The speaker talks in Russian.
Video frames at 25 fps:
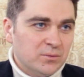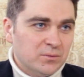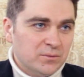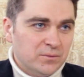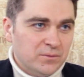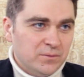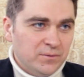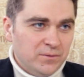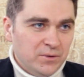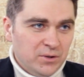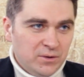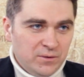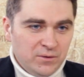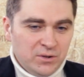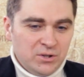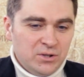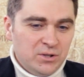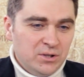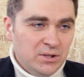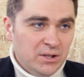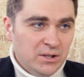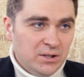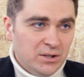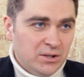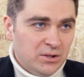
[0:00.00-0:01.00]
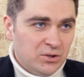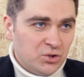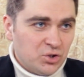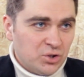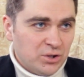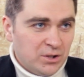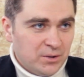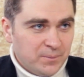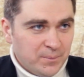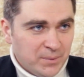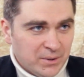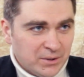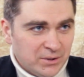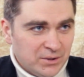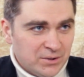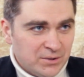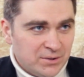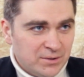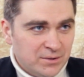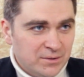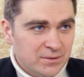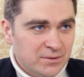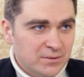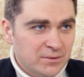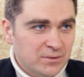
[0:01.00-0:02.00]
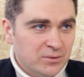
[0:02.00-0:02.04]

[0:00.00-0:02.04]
видит деньги и начинает падать.